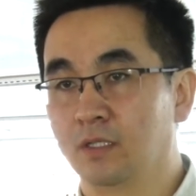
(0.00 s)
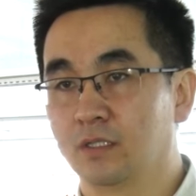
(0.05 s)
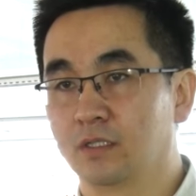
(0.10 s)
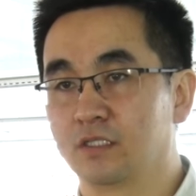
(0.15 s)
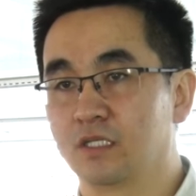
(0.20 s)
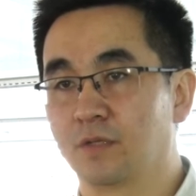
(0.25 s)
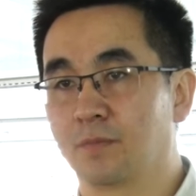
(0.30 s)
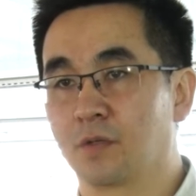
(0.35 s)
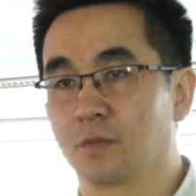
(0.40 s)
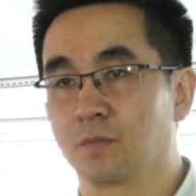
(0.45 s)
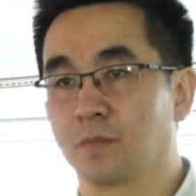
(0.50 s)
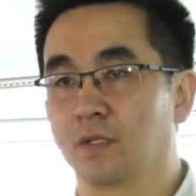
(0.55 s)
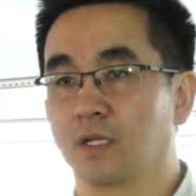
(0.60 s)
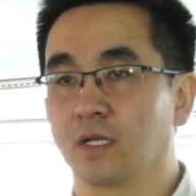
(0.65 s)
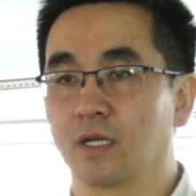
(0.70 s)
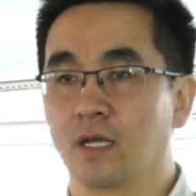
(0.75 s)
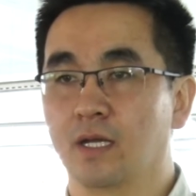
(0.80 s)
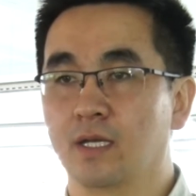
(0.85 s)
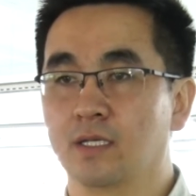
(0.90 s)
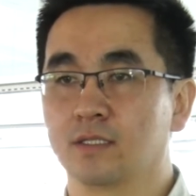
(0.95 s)
где
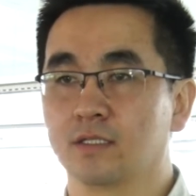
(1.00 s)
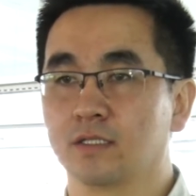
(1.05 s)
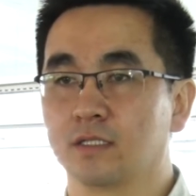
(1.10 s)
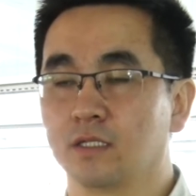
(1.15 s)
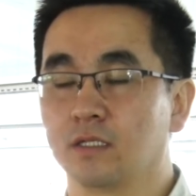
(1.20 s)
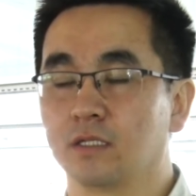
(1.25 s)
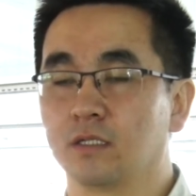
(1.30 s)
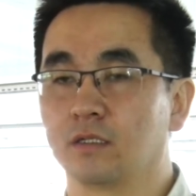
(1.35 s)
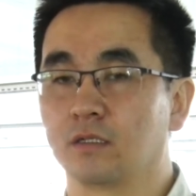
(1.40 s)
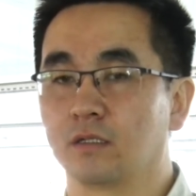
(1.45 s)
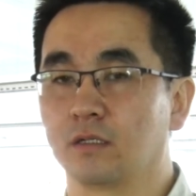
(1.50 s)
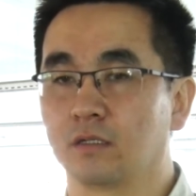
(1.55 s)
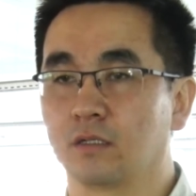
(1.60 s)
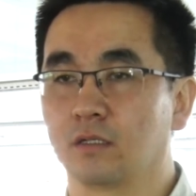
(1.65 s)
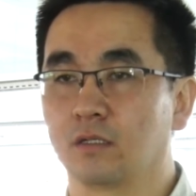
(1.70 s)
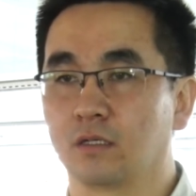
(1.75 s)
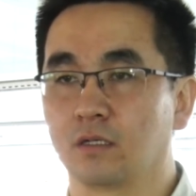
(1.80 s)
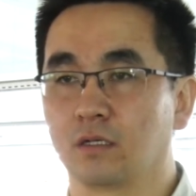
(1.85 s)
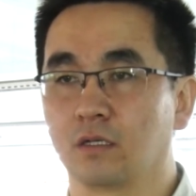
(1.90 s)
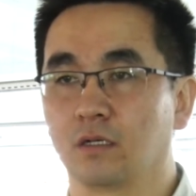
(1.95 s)
предполагается,
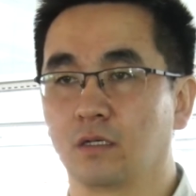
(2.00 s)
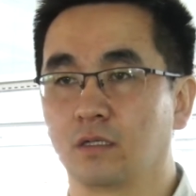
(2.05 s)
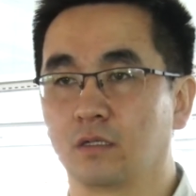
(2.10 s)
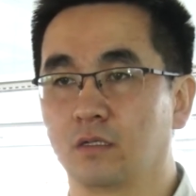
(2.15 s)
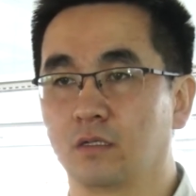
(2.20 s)
э,